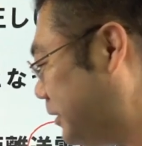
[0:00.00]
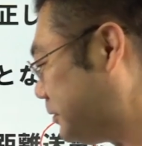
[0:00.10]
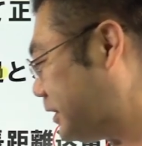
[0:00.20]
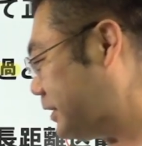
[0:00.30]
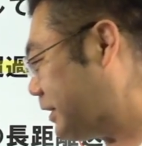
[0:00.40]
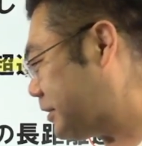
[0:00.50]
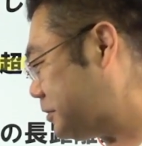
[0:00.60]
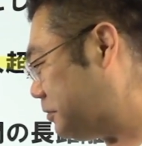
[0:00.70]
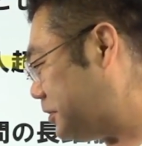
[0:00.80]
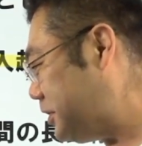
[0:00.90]
の選択
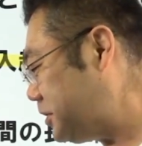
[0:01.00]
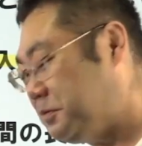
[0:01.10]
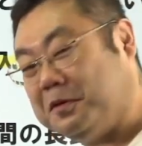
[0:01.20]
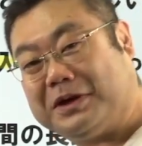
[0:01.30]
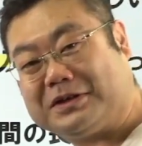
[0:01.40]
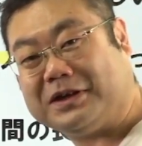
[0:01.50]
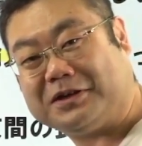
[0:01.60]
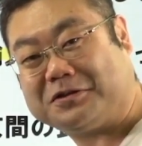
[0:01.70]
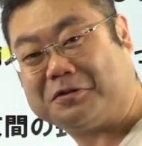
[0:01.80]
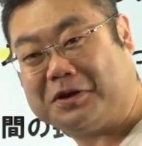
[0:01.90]
肢の位置も同じなん
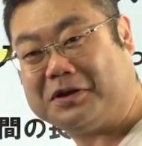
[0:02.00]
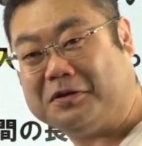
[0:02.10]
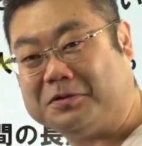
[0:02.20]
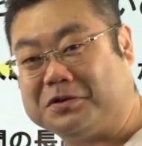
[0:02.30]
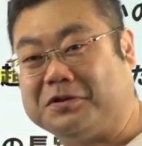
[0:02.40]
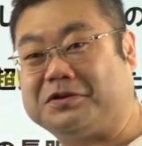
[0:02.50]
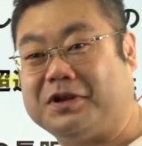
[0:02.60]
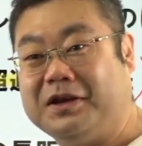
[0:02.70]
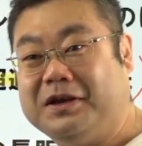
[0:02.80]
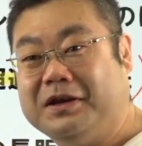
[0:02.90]
ですよ、これ。面白いですよ
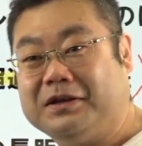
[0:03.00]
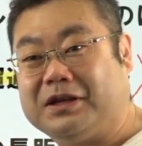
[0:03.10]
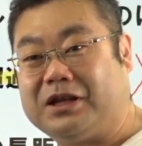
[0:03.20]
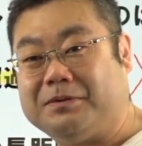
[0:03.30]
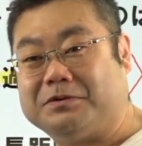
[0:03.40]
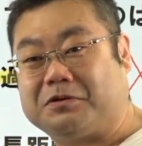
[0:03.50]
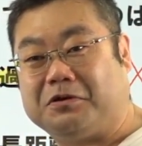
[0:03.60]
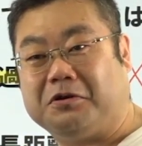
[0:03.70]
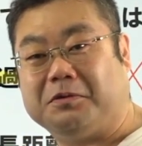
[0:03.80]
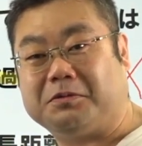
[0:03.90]
ね。だから多分こ
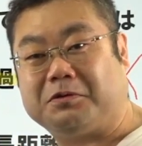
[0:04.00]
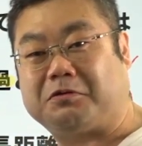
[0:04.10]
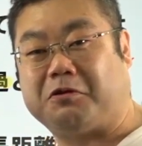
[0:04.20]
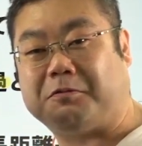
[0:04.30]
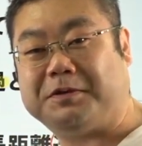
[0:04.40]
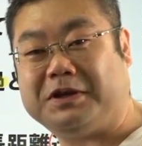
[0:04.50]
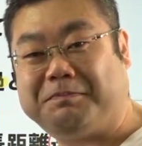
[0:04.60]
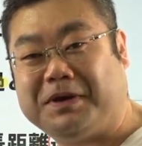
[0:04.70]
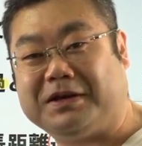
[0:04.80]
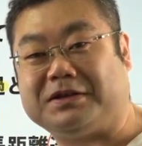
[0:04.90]
れをもともと
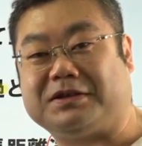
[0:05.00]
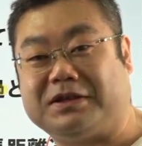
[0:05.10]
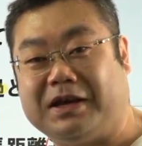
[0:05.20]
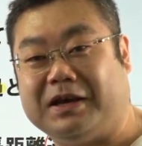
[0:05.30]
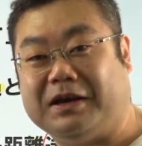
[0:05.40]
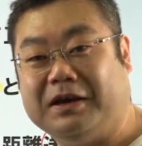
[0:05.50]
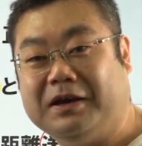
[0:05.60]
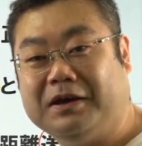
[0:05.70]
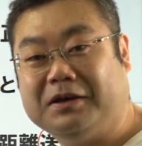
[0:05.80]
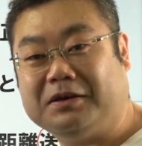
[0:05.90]
コピーページして、
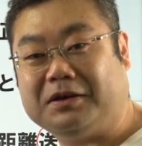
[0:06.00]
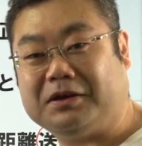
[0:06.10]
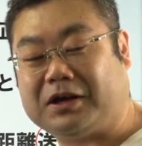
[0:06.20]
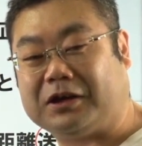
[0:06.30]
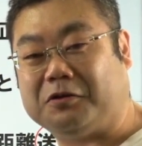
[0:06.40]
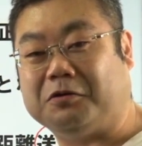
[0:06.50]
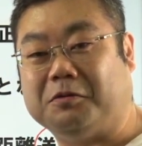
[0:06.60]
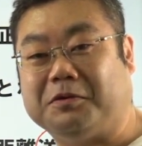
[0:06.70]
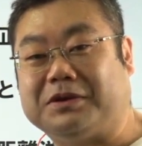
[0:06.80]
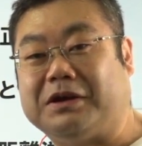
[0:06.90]
片方の
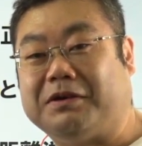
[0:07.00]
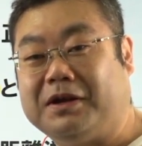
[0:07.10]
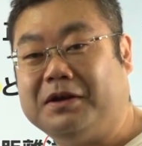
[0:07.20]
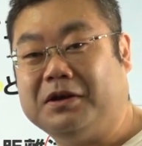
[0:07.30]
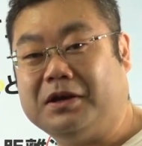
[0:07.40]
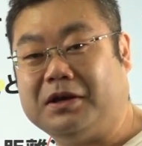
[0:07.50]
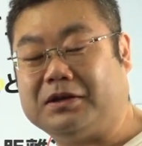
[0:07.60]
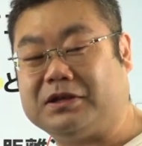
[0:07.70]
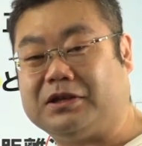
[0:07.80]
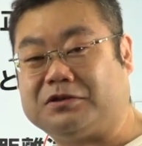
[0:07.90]
問題はね、
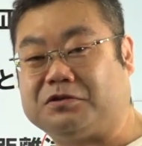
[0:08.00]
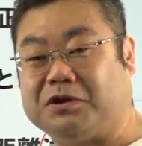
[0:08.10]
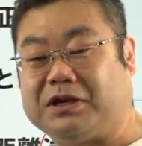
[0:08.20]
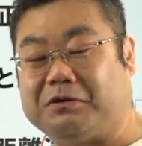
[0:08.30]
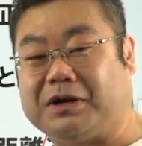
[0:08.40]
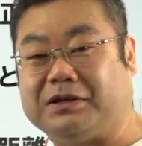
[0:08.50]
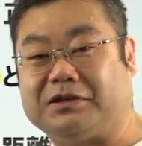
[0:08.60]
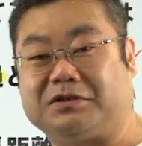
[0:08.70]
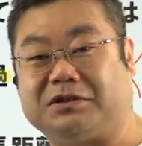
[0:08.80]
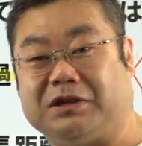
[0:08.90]
選択肢それ以外を変えて
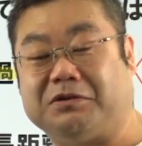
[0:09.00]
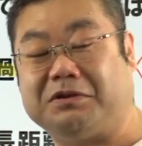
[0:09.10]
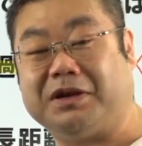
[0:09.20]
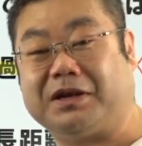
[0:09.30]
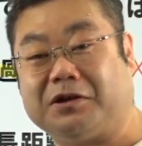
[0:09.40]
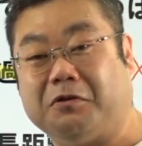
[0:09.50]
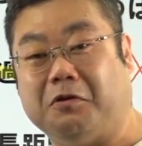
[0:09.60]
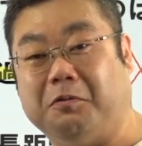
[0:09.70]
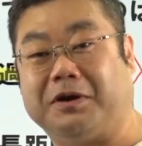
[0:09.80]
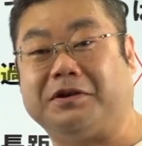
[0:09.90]
作ったのではないかと
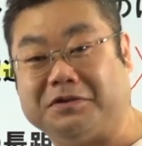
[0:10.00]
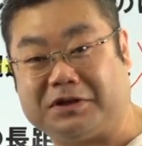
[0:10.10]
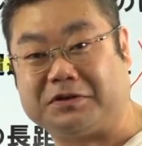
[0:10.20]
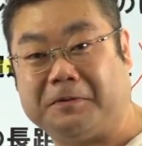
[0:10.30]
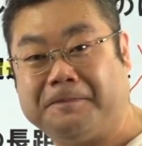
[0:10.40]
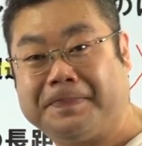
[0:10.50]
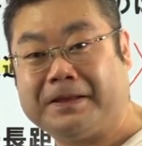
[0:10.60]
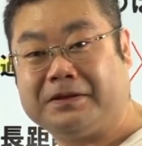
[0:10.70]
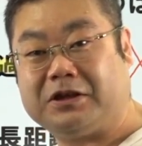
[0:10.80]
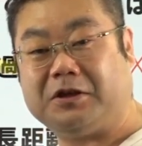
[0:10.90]
思われるんですよ。
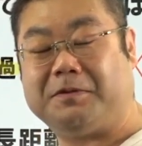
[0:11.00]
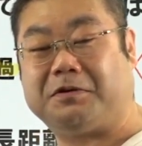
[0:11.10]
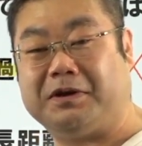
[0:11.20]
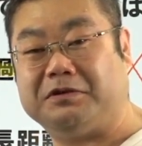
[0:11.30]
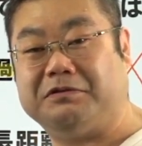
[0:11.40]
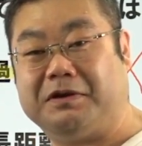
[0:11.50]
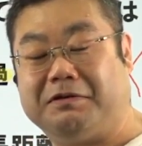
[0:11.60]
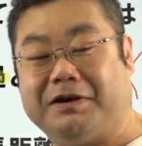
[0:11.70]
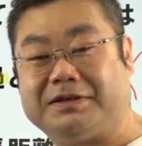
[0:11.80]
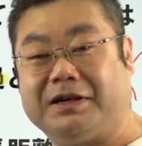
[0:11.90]
例えばこれは上は
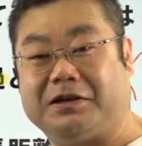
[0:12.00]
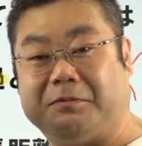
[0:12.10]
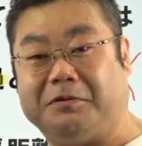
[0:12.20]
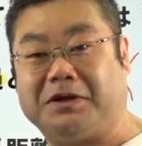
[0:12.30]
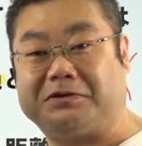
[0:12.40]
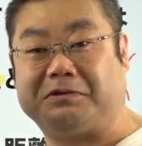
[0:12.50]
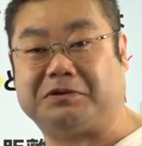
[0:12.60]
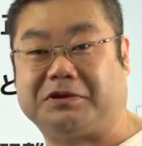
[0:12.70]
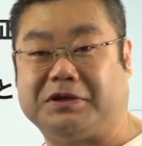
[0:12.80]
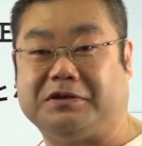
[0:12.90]
早稲田でも同じような
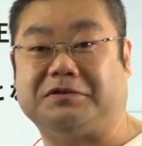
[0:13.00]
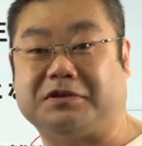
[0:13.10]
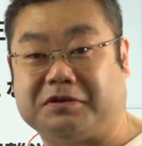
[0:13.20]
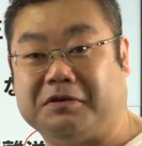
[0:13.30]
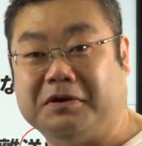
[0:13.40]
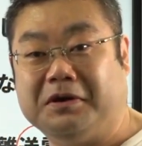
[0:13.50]
ことが言えるんですよ。